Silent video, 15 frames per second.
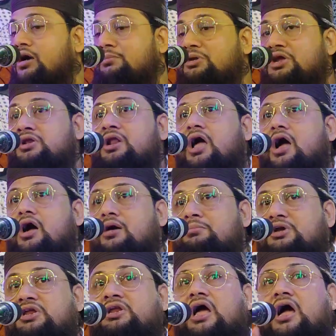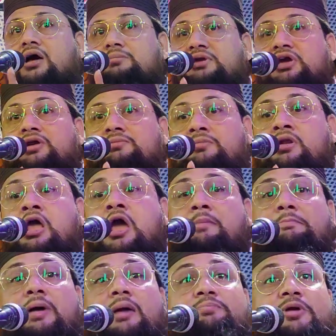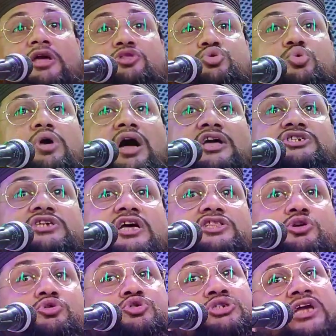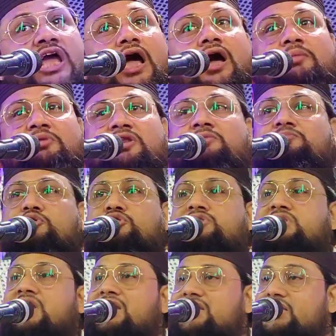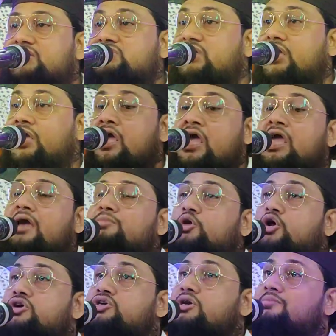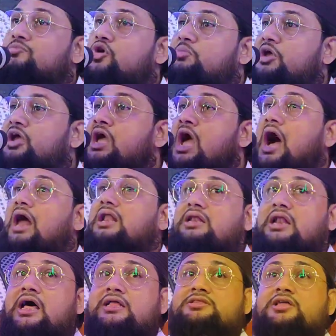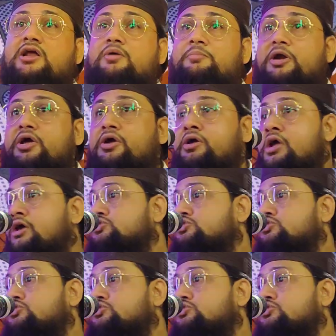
আমিন আমিন আমিন বাপে তোমার সাথেও সে আমিন বলতে লেগেছে ইব্রাহিম নবী আল্লাহ দরবারে